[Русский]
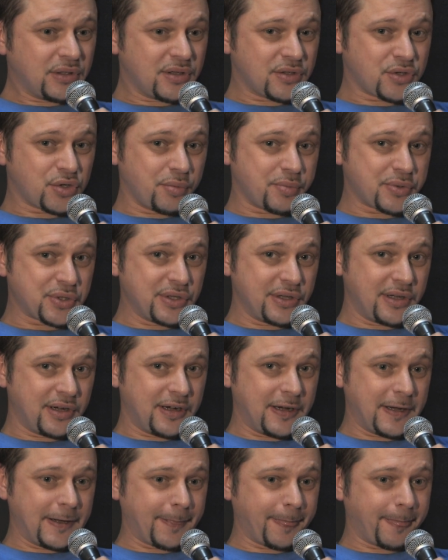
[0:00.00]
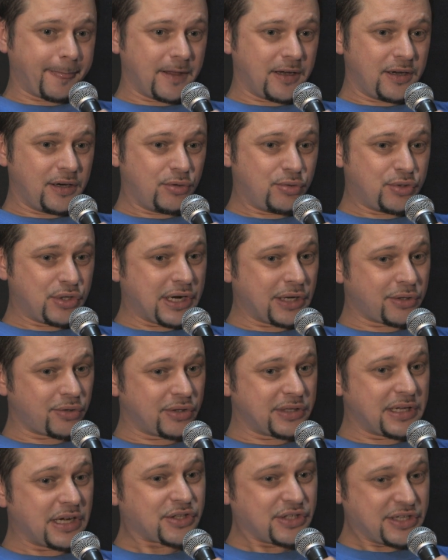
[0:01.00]
собственно, люди,
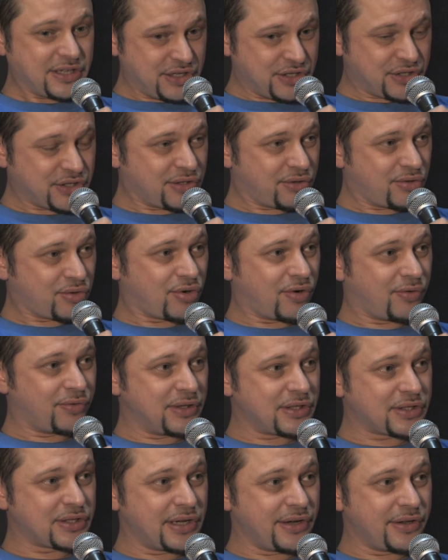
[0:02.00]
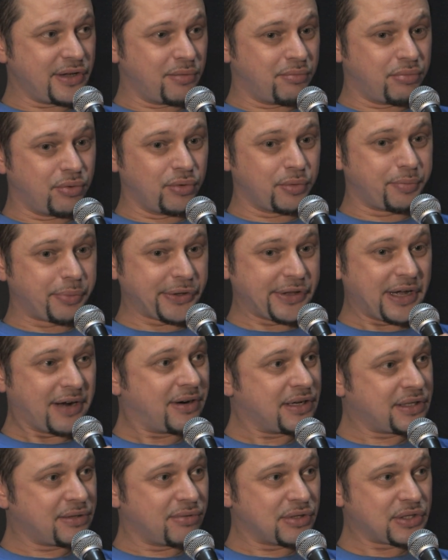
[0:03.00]
которые должны нести духовное знание, будут
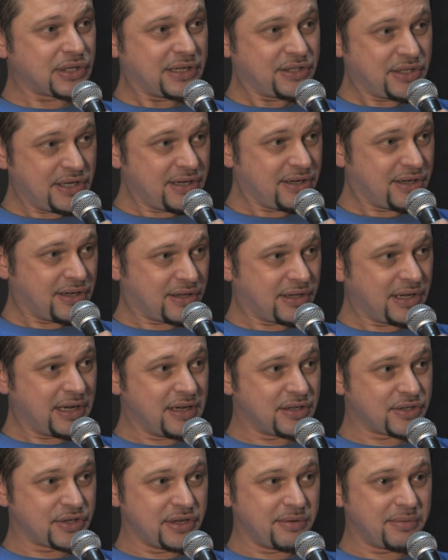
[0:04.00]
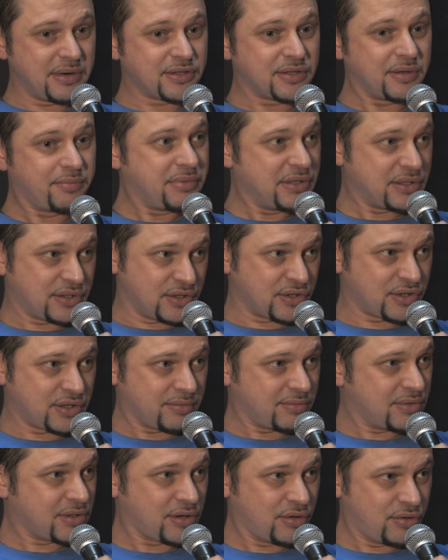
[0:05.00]
продавать его за деньги, да, и заниматься
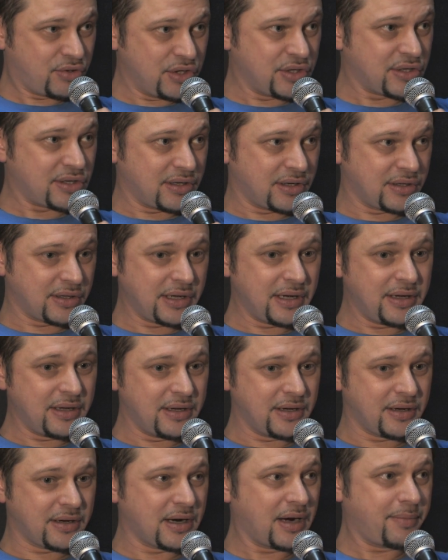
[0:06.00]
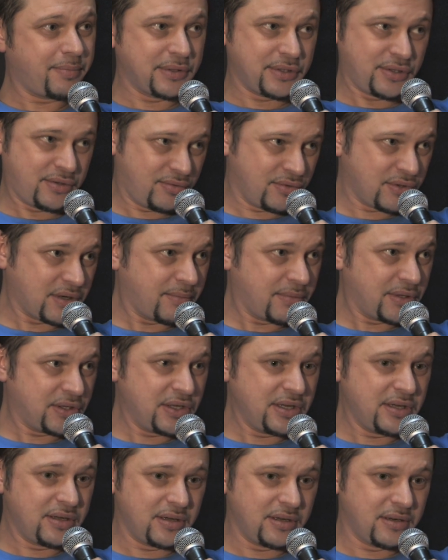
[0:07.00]
бизнесом исключительно, да, и хапать вот как бы
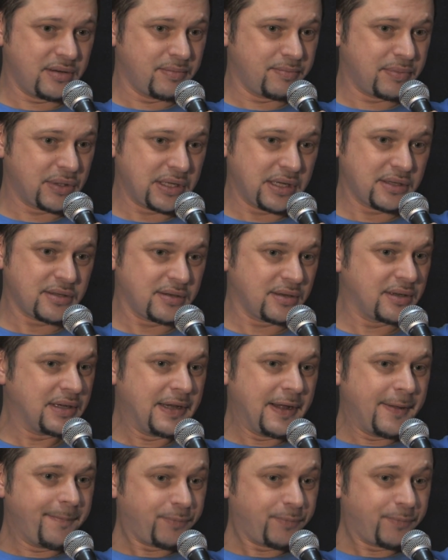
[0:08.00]
деньги и пытаться,